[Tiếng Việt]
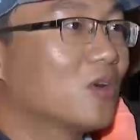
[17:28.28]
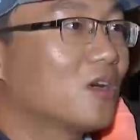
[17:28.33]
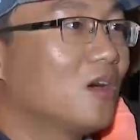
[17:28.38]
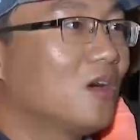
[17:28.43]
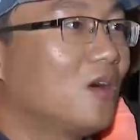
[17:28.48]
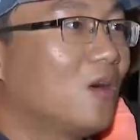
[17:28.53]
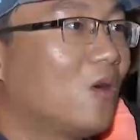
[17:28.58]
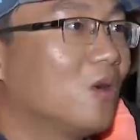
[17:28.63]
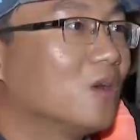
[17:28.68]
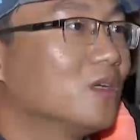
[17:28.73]
một
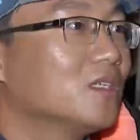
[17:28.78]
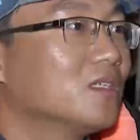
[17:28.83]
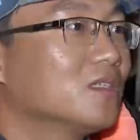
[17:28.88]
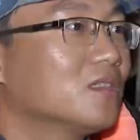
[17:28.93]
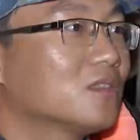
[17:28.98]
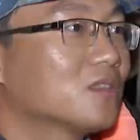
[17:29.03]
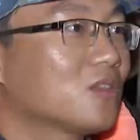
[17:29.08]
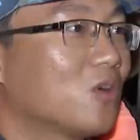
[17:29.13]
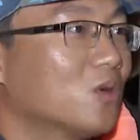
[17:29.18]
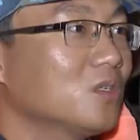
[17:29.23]
cơ hội
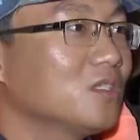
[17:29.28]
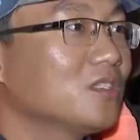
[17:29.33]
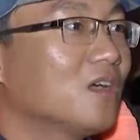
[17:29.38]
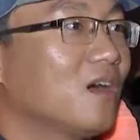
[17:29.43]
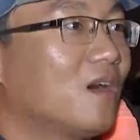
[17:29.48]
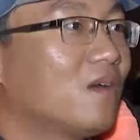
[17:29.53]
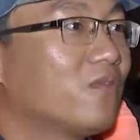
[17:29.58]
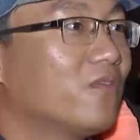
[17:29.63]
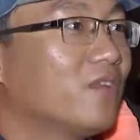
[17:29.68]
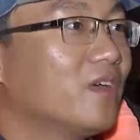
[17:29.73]
tốt
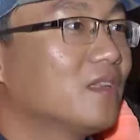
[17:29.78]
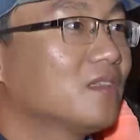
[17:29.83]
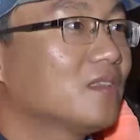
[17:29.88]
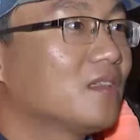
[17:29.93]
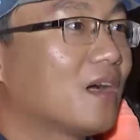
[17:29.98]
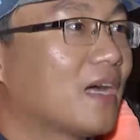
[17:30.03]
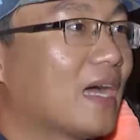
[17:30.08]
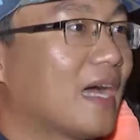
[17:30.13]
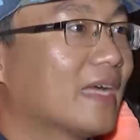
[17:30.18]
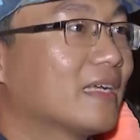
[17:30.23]
cho học viên
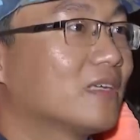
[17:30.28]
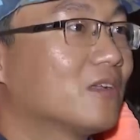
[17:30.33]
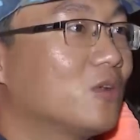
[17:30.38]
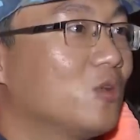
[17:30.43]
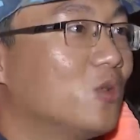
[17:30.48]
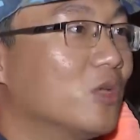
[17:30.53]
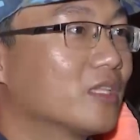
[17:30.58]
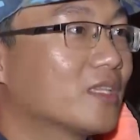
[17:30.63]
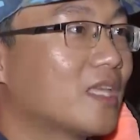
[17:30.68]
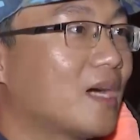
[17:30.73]
thực hành,
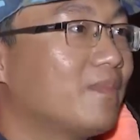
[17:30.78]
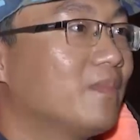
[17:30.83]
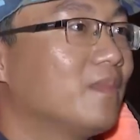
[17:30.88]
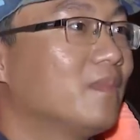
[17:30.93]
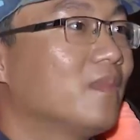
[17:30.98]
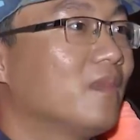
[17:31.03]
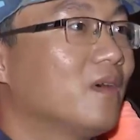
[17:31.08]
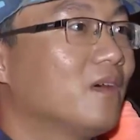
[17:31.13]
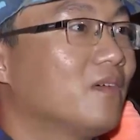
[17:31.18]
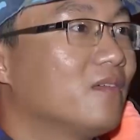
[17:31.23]
luyện tập
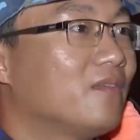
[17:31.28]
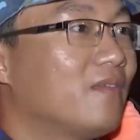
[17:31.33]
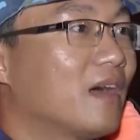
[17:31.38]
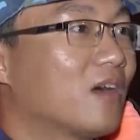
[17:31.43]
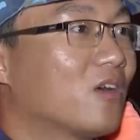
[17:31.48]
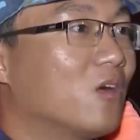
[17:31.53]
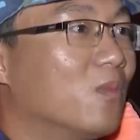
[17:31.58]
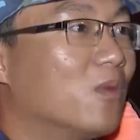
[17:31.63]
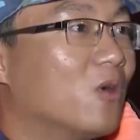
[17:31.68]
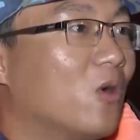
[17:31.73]

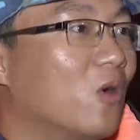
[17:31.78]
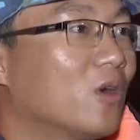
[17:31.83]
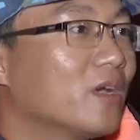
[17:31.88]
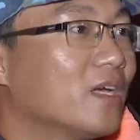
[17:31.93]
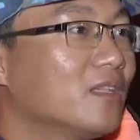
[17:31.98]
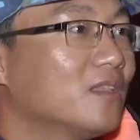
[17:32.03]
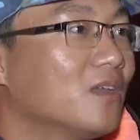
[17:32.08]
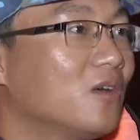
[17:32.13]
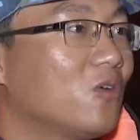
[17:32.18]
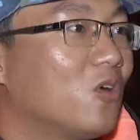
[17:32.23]
và củng cố
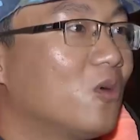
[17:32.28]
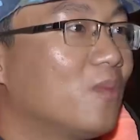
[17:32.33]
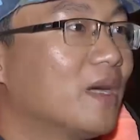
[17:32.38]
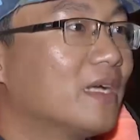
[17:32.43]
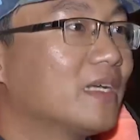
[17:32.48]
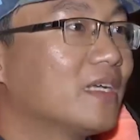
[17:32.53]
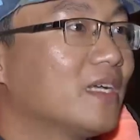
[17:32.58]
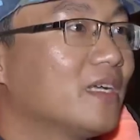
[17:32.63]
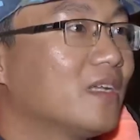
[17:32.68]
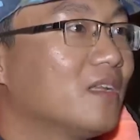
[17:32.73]
kiến thức của
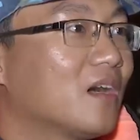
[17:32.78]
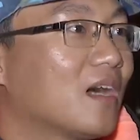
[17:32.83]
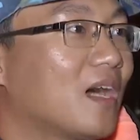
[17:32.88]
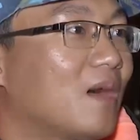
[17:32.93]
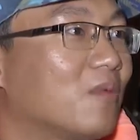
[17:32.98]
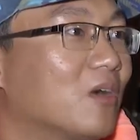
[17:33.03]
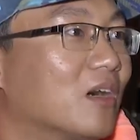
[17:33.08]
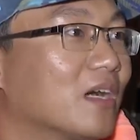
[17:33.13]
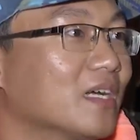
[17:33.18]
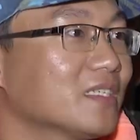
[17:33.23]
mình khi được
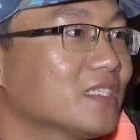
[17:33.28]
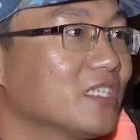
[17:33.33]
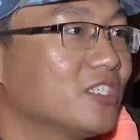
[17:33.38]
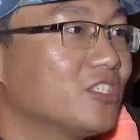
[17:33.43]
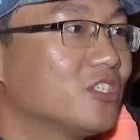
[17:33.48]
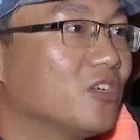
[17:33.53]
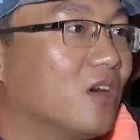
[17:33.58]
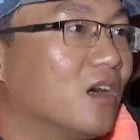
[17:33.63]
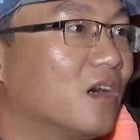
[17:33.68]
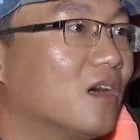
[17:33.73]
học ở các nhà
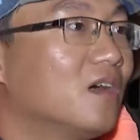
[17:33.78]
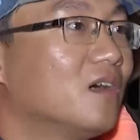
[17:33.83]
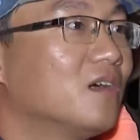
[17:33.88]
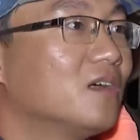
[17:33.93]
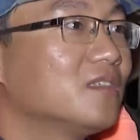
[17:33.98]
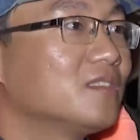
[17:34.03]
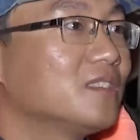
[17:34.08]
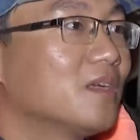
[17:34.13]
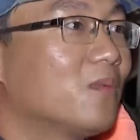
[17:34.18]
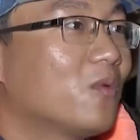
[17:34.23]
trường
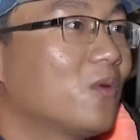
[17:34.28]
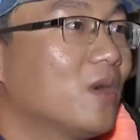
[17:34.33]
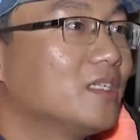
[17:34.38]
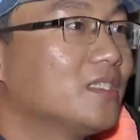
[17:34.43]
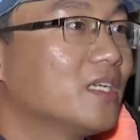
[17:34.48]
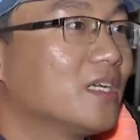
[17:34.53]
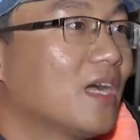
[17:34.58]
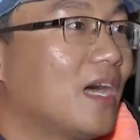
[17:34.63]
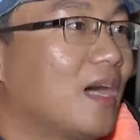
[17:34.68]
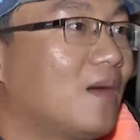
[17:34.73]
trong quá
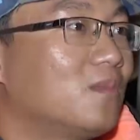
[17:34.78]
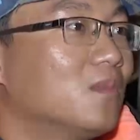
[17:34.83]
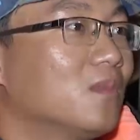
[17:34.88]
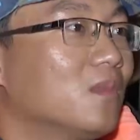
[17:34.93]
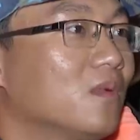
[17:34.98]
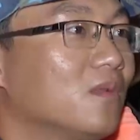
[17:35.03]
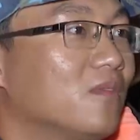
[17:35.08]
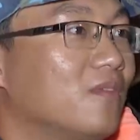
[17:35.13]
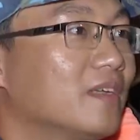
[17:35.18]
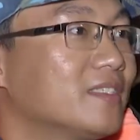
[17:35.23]
trình học
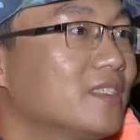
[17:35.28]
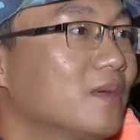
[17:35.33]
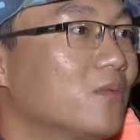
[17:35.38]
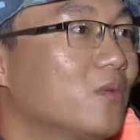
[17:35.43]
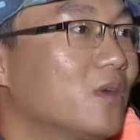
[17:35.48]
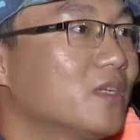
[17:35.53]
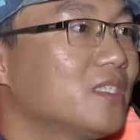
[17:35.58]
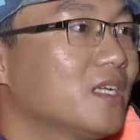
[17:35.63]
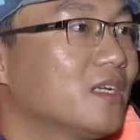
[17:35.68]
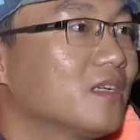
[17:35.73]
và
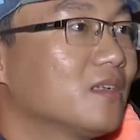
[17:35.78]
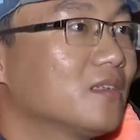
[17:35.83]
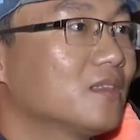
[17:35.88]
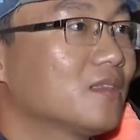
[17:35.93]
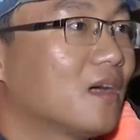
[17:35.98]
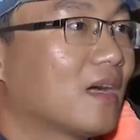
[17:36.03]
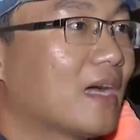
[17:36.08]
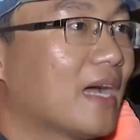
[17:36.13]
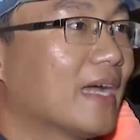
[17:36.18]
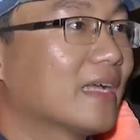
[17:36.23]
trong quá trình
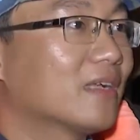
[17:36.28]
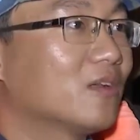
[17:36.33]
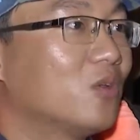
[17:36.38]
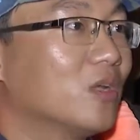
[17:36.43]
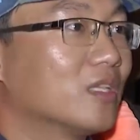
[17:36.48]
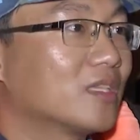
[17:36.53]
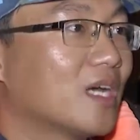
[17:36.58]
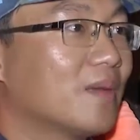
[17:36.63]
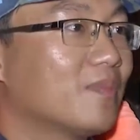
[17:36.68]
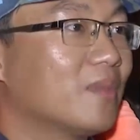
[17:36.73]
thực hành
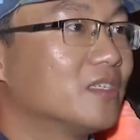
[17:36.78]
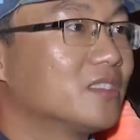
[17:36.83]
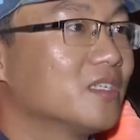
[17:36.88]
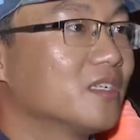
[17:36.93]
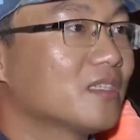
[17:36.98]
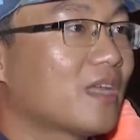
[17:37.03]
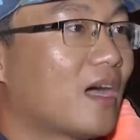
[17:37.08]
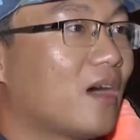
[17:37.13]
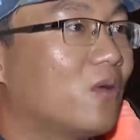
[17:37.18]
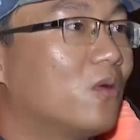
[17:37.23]
luyện tập ở
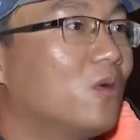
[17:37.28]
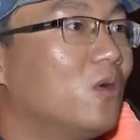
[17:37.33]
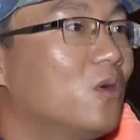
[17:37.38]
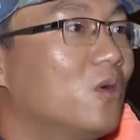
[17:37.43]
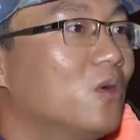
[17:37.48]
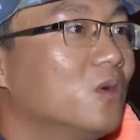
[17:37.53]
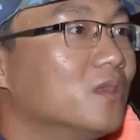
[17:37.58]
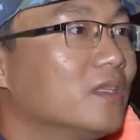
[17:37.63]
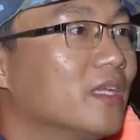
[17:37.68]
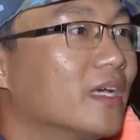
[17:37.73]
trên tàu
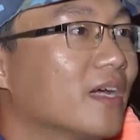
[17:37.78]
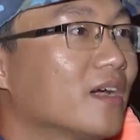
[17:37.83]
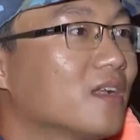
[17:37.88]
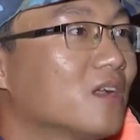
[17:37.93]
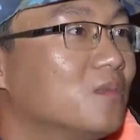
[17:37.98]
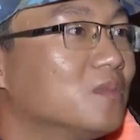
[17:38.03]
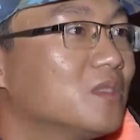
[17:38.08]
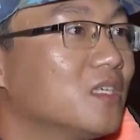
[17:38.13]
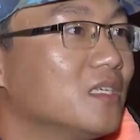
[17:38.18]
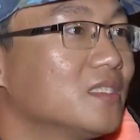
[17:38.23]
thì các
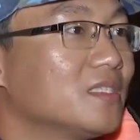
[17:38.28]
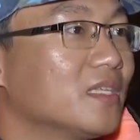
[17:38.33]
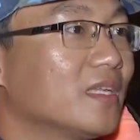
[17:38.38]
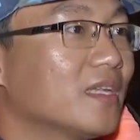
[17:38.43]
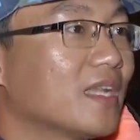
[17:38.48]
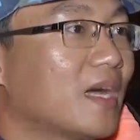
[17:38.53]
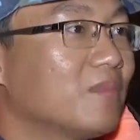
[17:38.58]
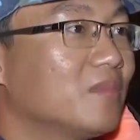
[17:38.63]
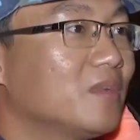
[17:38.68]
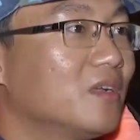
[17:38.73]
đồng chí
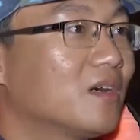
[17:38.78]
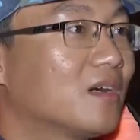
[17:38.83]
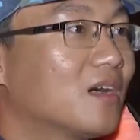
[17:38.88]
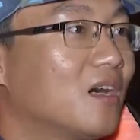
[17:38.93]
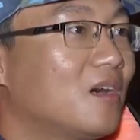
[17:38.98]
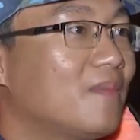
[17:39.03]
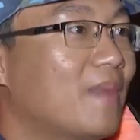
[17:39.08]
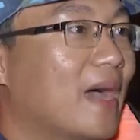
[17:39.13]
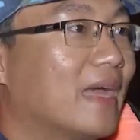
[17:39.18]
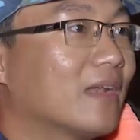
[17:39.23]
sẽ nắm được
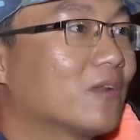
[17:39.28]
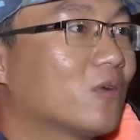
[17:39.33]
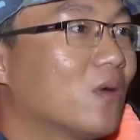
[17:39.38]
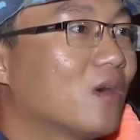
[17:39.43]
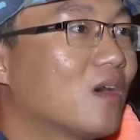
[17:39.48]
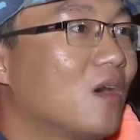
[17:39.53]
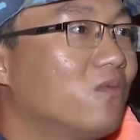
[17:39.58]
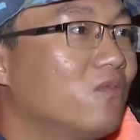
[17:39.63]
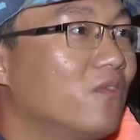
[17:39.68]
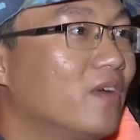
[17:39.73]
cơ bản
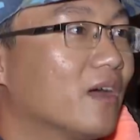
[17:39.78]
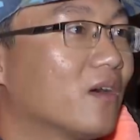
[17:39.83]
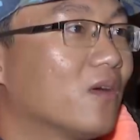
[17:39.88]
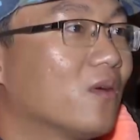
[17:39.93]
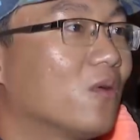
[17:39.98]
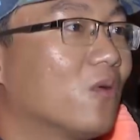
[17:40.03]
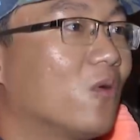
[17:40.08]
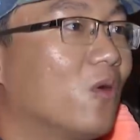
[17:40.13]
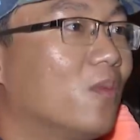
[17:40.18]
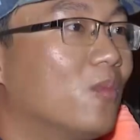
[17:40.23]
của công việc
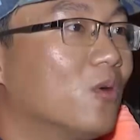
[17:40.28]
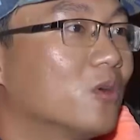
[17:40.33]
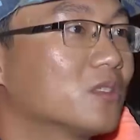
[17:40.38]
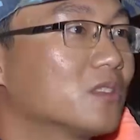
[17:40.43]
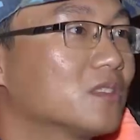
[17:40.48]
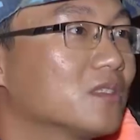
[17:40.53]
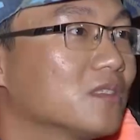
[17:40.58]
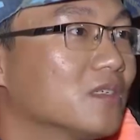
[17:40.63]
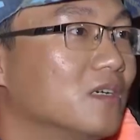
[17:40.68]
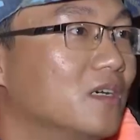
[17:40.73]
của một
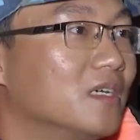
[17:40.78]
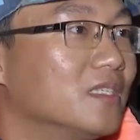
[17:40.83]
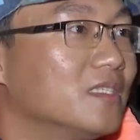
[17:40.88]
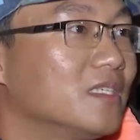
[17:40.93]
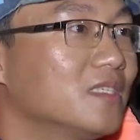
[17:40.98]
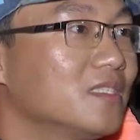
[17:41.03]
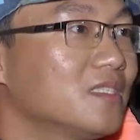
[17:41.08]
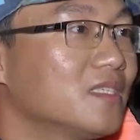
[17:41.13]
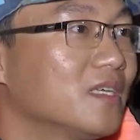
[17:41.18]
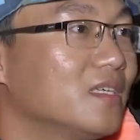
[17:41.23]
người
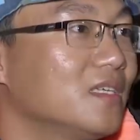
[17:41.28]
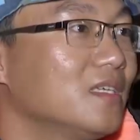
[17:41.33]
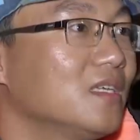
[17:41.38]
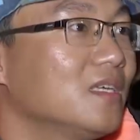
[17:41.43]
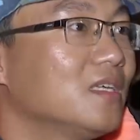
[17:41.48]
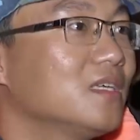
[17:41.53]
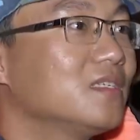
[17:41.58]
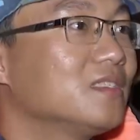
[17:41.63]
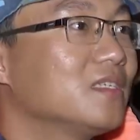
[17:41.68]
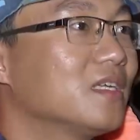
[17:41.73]
chiến sĩ
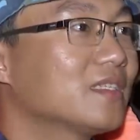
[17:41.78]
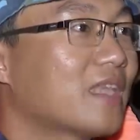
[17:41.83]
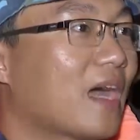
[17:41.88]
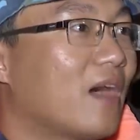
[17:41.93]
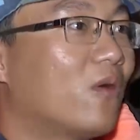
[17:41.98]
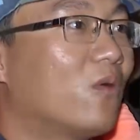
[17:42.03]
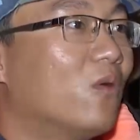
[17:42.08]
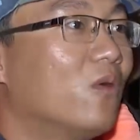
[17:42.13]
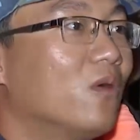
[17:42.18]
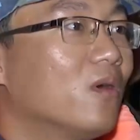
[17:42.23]
trên
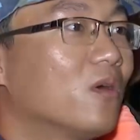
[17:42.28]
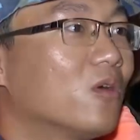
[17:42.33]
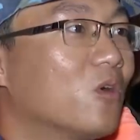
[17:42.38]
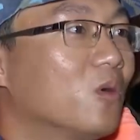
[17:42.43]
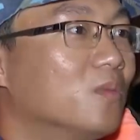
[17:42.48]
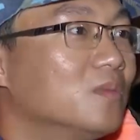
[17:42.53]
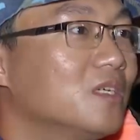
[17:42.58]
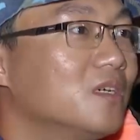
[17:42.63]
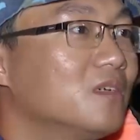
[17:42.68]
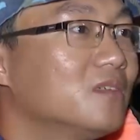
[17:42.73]
tàu
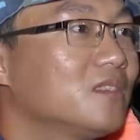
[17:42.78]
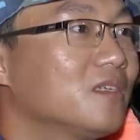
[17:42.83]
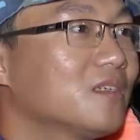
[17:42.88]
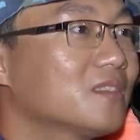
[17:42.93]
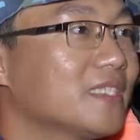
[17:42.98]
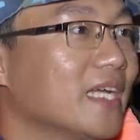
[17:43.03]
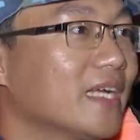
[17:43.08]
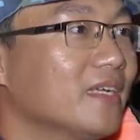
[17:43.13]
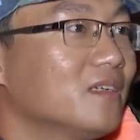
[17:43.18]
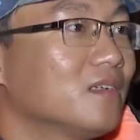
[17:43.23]
cũng như
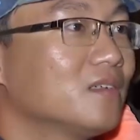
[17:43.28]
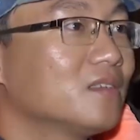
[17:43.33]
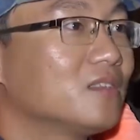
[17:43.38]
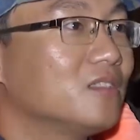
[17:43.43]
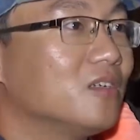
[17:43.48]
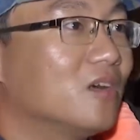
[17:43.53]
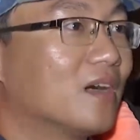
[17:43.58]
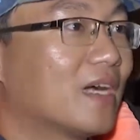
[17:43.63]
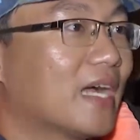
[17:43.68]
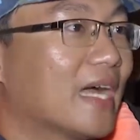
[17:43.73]
chức trách
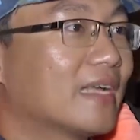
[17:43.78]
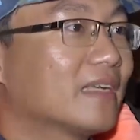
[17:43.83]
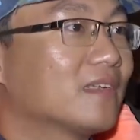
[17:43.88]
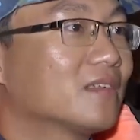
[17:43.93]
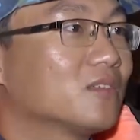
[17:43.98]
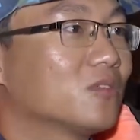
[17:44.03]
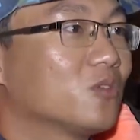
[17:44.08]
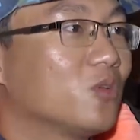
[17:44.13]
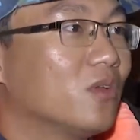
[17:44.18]
trưởng ngành,